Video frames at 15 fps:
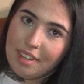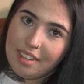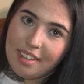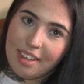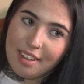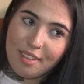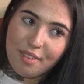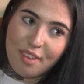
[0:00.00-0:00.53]
A
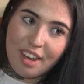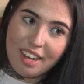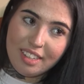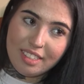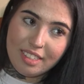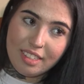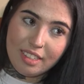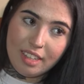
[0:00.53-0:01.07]

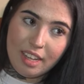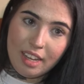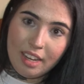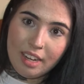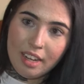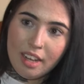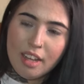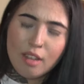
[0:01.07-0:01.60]
tatuagem
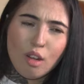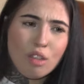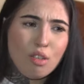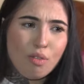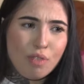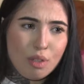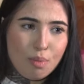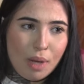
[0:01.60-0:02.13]
dele. Nossa, eu
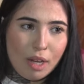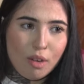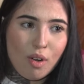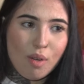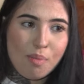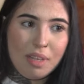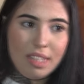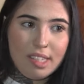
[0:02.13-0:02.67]
fiz bem no
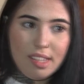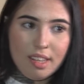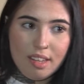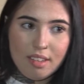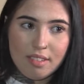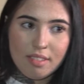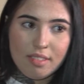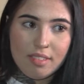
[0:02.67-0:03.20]

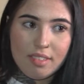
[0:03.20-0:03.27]
comecinho.